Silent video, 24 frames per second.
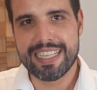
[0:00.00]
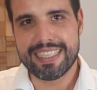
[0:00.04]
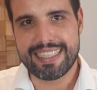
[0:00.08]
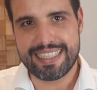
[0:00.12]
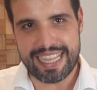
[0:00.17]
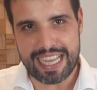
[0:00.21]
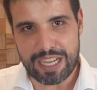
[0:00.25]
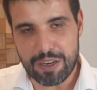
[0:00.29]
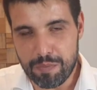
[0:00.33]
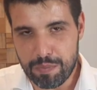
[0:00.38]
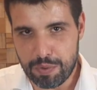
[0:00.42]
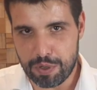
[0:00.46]

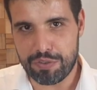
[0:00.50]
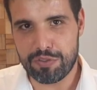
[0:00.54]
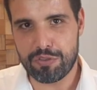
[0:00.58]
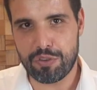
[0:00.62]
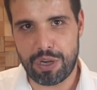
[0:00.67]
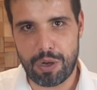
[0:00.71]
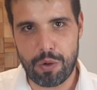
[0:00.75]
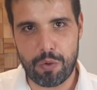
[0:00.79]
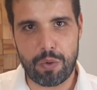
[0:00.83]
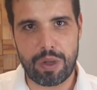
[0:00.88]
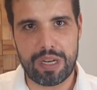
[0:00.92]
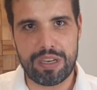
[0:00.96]
Ter um
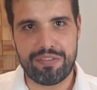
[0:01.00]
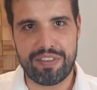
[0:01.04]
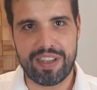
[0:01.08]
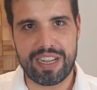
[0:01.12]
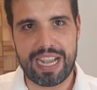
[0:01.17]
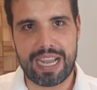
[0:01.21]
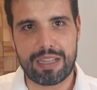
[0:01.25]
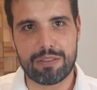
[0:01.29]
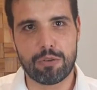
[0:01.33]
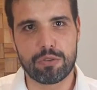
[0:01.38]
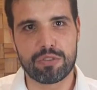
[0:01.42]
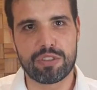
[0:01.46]
profissional
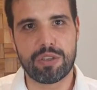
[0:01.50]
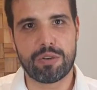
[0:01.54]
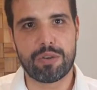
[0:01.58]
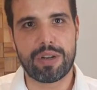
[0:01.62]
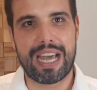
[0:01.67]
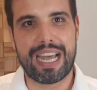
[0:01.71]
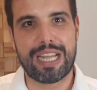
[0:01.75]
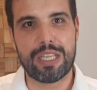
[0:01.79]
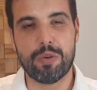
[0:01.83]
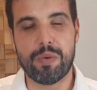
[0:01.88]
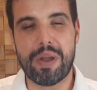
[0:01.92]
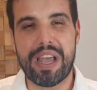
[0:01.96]
qualificado ao seu
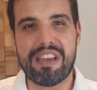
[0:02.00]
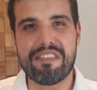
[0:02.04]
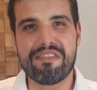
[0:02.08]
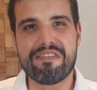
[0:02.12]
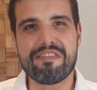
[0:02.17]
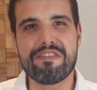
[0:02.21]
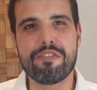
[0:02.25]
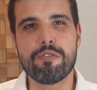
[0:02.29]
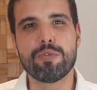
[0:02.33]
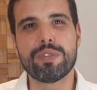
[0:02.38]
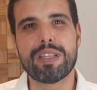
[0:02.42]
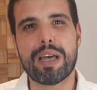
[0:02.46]
lado é
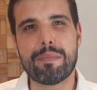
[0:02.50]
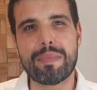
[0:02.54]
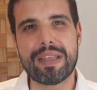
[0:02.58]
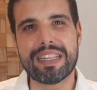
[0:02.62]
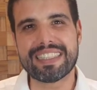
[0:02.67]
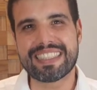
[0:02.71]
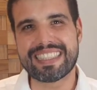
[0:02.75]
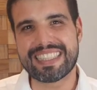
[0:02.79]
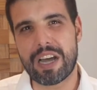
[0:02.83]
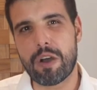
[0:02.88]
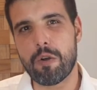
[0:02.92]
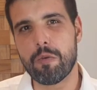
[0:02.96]

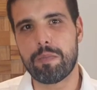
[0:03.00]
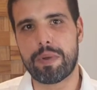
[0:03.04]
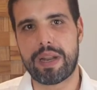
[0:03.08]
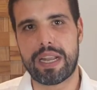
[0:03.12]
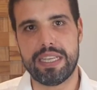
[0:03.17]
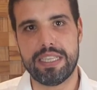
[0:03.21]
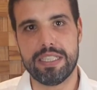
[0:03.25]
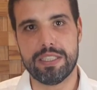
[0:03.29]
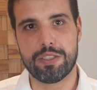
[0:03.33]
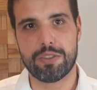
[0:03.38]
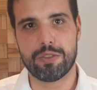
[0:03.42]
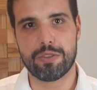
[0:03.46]
fundamental para
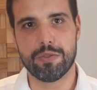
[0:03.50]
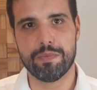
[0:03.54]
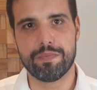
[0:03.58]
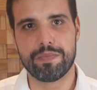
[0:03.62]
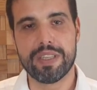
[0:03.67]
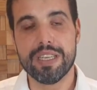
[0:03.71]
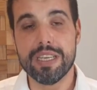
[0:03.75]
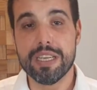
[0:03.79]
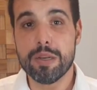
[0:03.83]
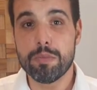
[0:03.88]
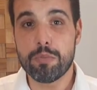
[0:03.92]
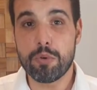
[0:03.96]
isso,
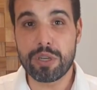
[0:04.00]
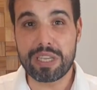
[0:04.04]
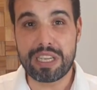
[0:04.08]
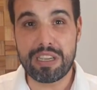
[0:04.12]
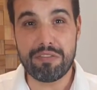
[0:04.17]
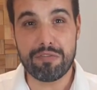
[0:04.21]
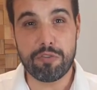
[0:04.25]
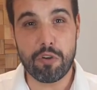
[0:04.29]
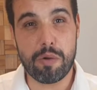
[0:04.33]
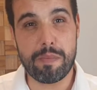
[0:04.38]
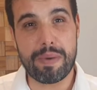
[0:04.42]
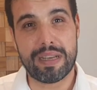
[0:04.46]
porque
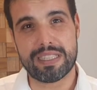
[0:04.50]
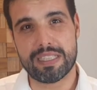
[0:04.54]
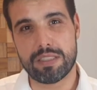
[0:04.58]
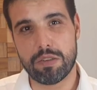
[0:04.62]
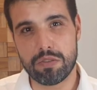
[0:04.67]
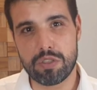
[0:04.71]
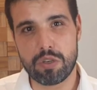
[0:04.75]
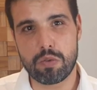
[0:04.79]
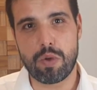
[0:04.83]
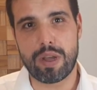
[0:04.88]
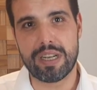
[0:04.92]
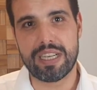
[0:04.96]
informação
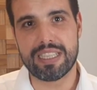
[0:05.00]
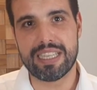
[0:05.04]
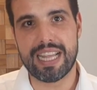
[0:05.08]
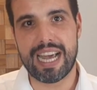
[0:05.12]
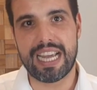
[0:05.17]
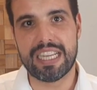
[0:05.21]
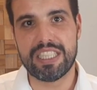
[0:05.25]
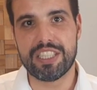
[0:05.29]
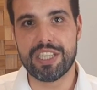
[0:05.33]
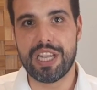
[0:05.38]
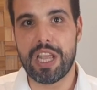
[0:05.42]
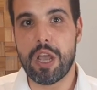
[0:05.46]
de
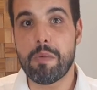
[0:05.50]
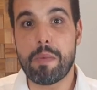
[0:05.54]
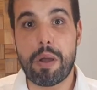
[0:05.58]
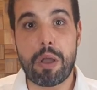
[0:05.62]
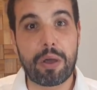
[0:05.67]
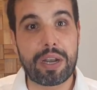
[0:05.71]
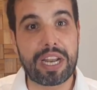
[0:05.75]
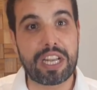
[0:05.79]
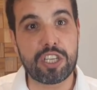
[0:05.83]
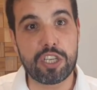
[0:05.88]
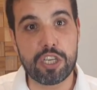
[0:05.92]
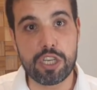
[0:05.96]
qualidade é o
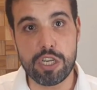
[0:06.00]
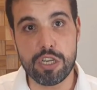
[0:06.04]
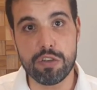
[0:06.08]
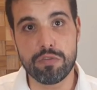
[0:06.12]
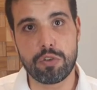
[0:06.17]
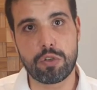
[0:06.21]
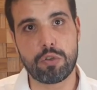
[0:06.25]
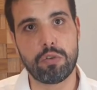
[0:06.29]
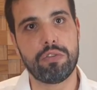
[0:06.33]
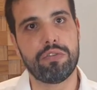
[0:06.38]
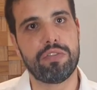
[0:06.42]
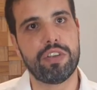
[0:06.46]
maior ativo
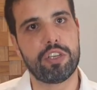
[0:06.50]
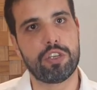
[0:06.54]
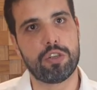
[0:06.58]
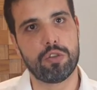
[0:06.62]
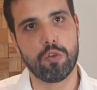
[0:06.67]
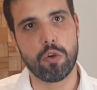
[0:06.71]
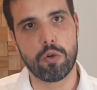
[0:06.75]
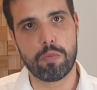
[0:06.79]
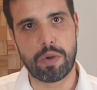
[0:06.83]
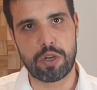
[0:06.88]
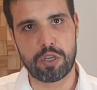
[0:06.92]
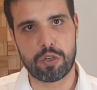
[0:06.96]
que um
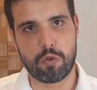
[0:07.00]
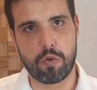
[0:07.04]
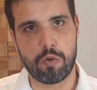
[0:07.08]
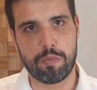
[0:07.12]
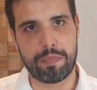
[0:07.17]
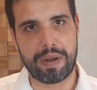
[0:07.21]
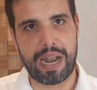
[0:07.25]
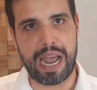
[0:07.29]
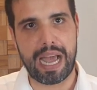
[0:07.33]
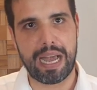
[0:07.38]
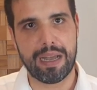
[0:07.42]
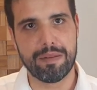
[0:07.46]
investidor pode
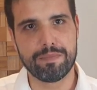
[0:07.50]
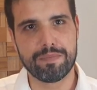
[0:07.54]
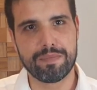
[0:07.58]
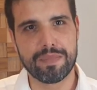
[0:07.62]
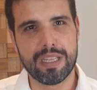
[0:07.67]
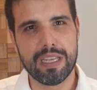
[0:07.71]
comprar.